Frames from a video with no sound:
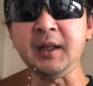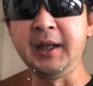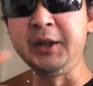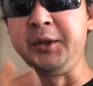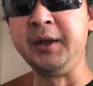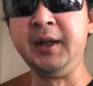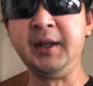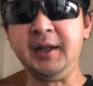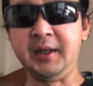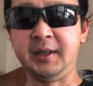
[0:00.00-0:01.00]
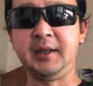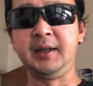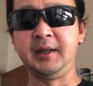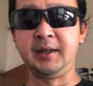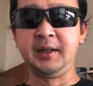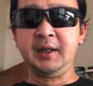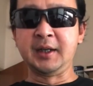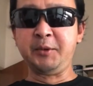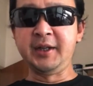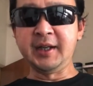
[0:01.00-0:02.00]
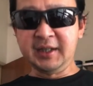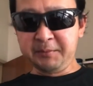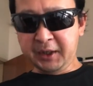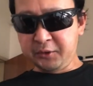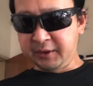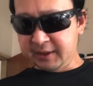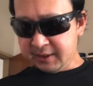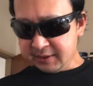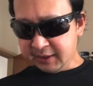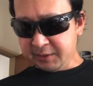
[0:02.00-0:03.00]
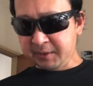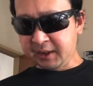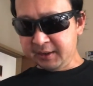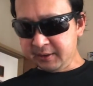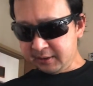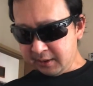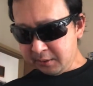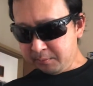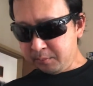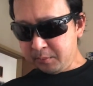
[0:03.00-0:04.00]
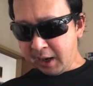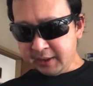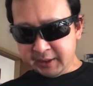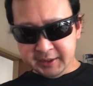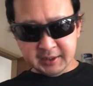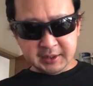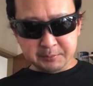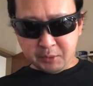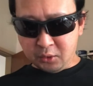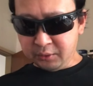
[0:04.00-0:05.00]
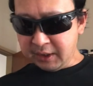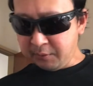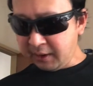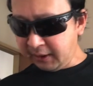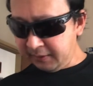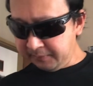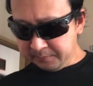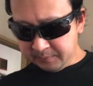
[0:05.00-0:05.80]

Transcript: Itu. E, eh, kemudian yang berikutnya, saya kemarin e, ada ide mau nawarin